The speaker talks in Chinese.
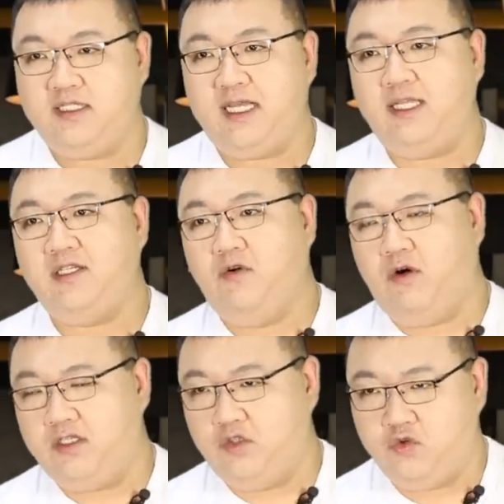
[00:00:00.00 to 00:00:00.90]
这嘉庆
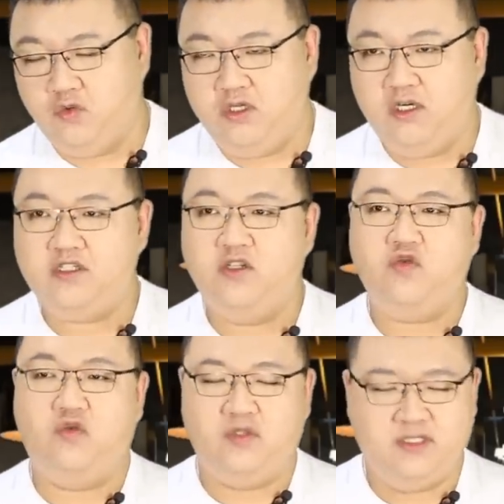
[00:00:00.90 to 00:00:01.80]
皇帝除和
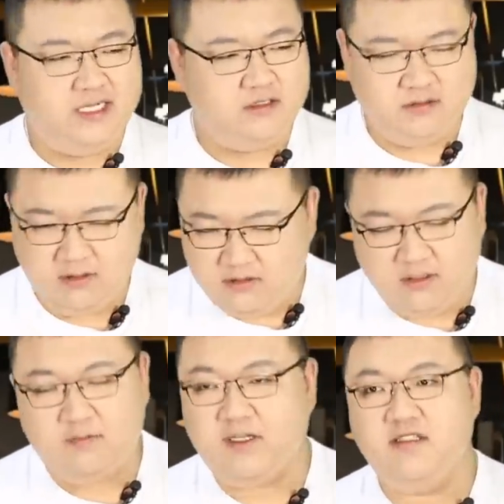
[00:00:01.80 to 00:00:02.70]
珅除的那是
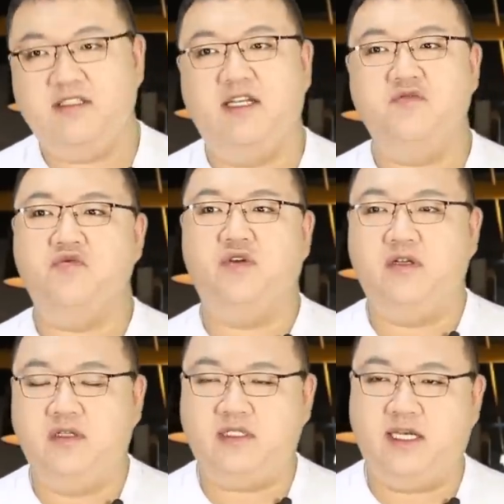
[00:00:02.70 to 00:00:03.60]
特别坚
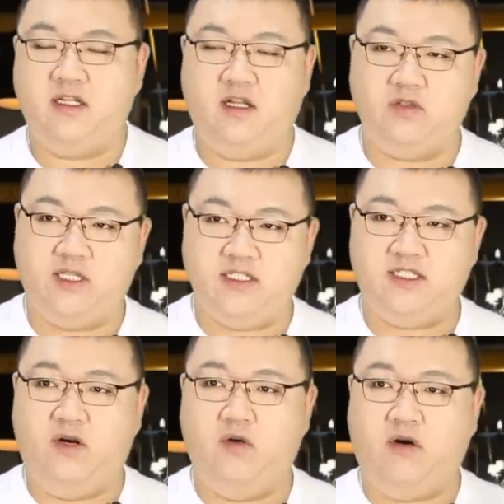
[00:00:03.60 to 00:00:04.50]
决，在他老爹
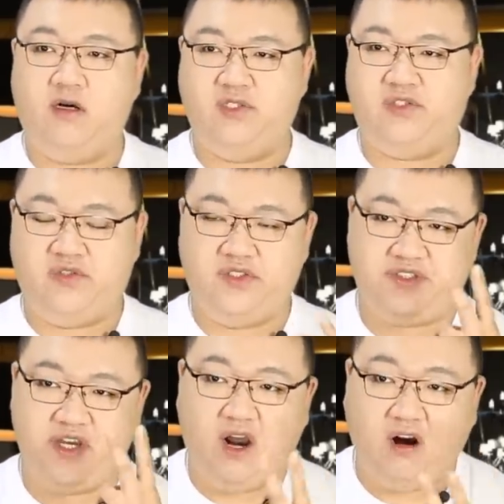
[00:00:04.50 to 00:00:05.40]
乾隆皇上死的
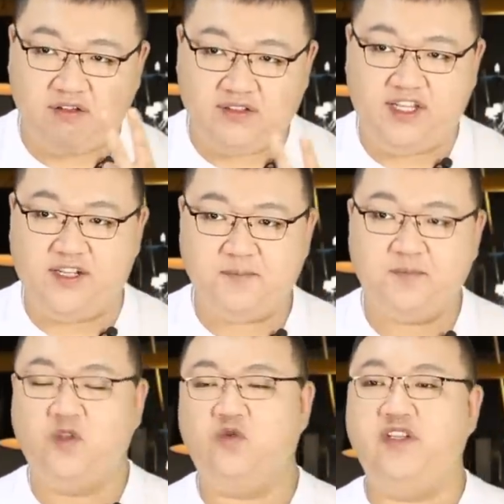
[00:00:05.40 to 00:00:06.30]
第二天，
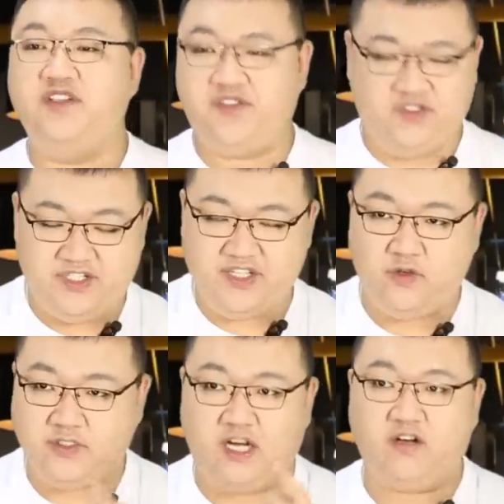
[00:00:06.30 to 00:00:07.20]
昨天死，今
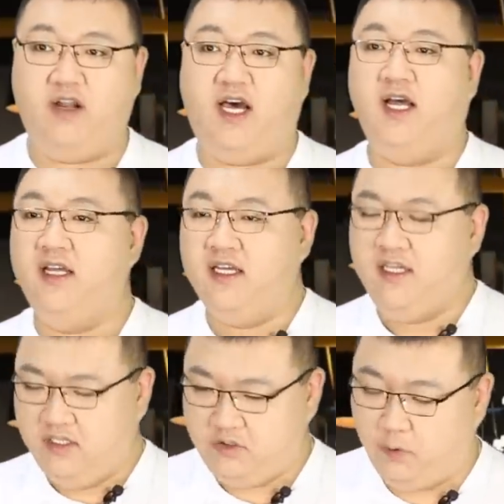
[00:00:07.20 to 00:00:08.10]
天就下手了啊，
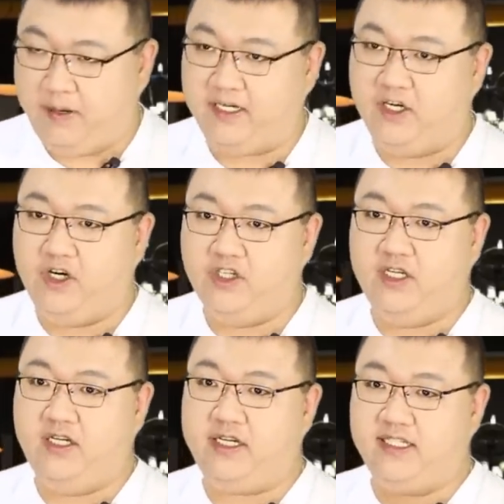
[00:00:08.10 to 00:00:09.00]
就把这和
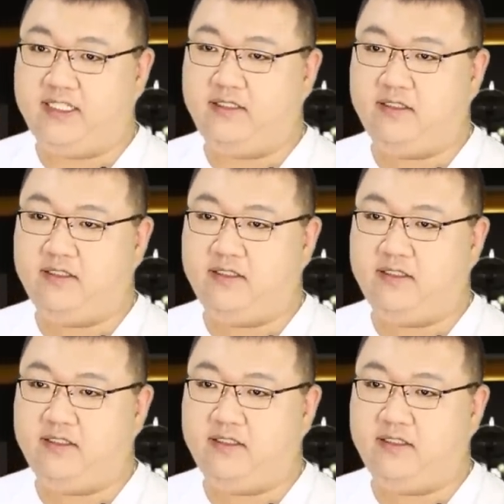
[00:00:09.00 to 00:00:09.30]
珅给